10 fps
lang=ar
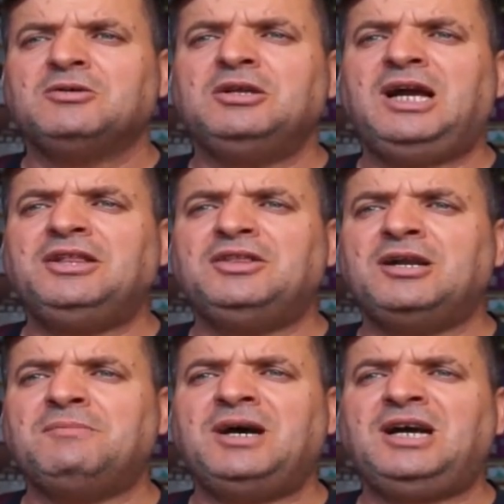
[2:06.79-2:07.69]
لحد
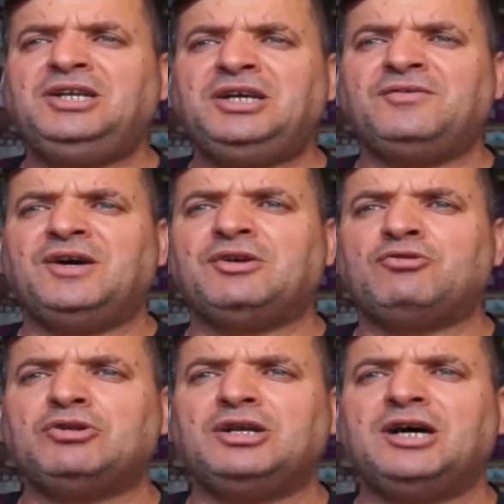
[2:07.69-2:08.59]
الان ما حد يعرف يعني هذا
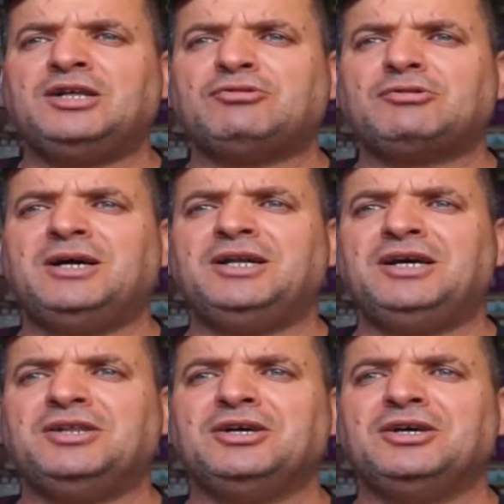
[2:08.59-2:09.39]
كل هذا تركماني هذا